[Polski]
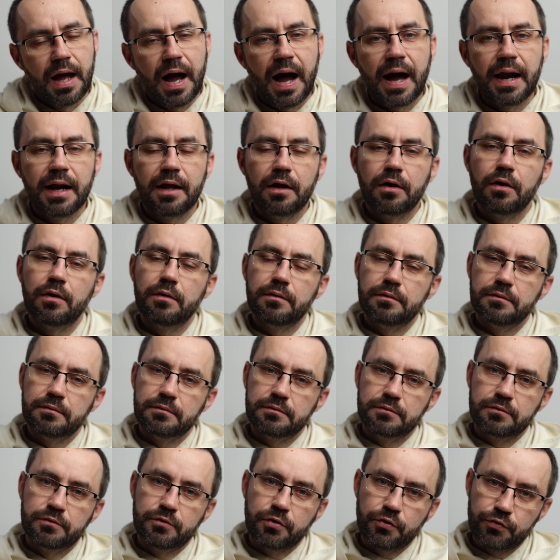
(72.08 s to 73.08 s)
Ale
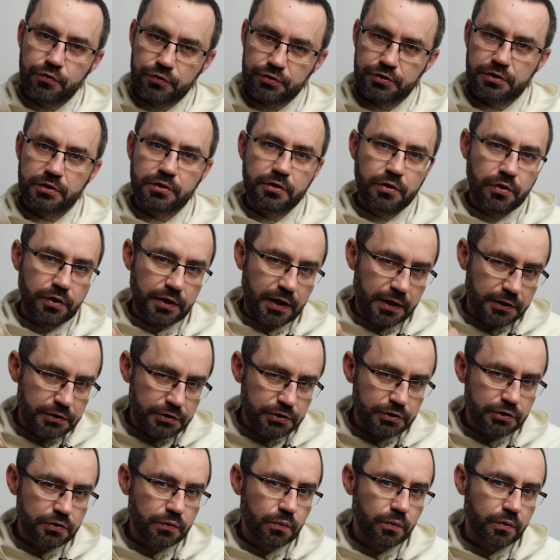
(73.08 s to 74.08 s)
to, co się
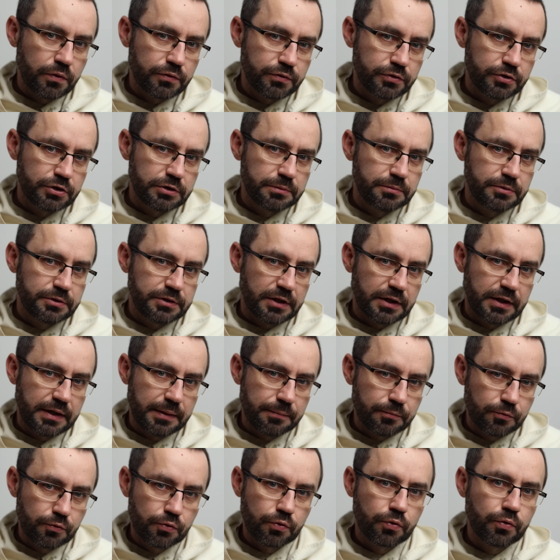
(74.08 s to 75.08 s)
kojarzyło z czymś
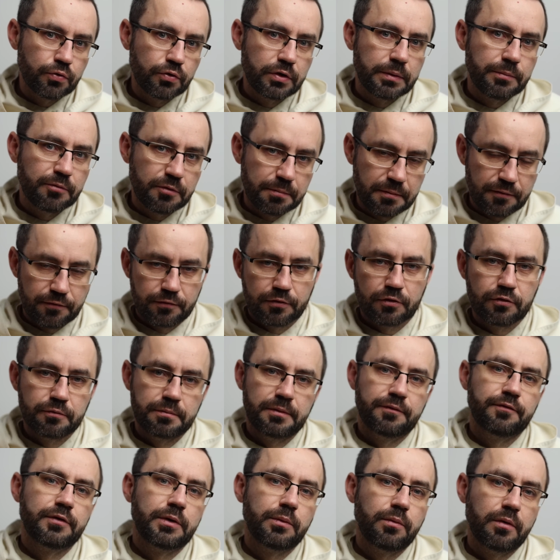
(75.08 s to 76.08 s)
takim trudnym, z pewną, z
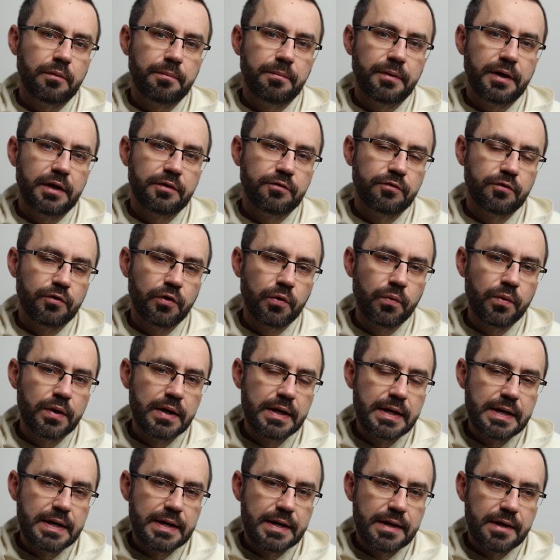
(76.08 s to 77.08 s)
pewną opresją,
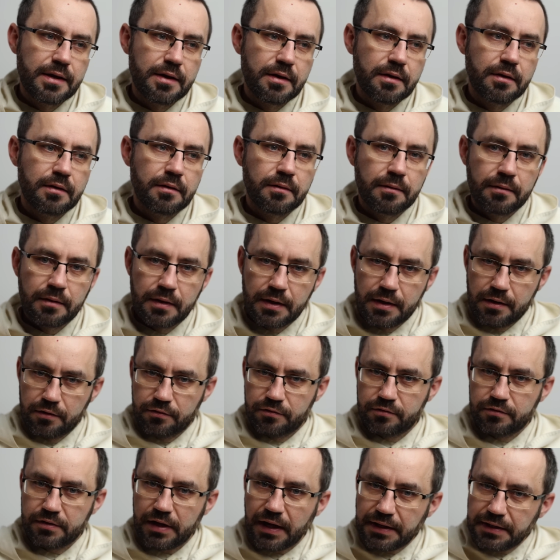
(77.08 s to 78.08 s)
y,
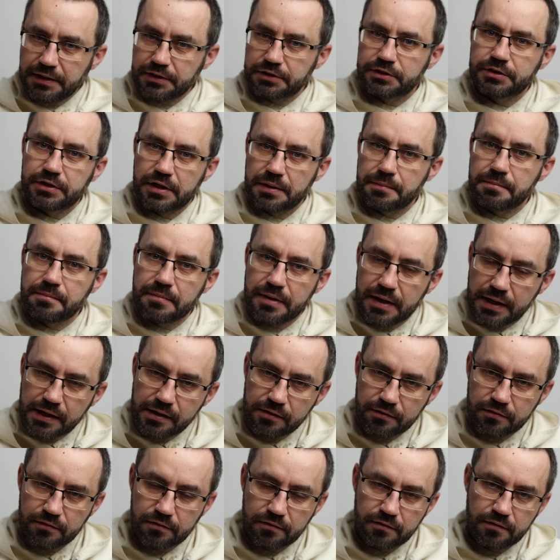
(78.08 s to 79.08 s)
staje się
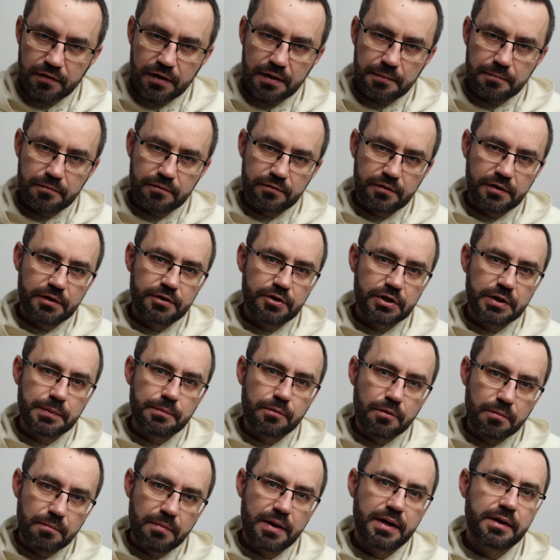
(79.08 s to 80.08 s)
miejscem, staje się
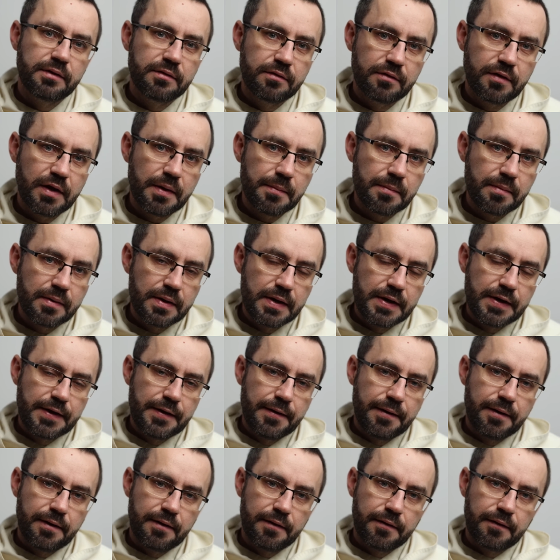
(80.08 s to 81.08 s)
momentem
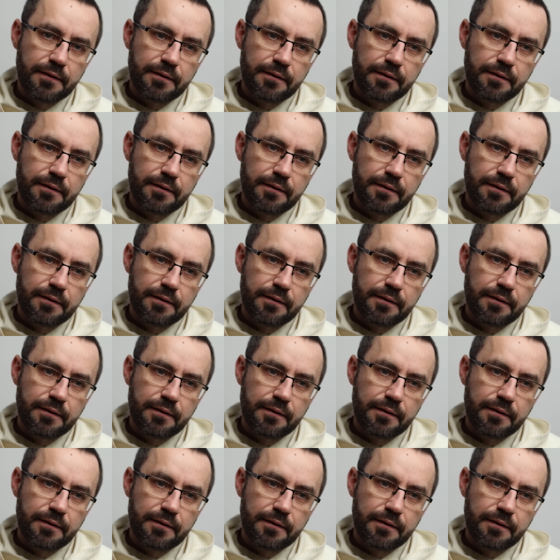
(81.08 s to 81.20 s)
y,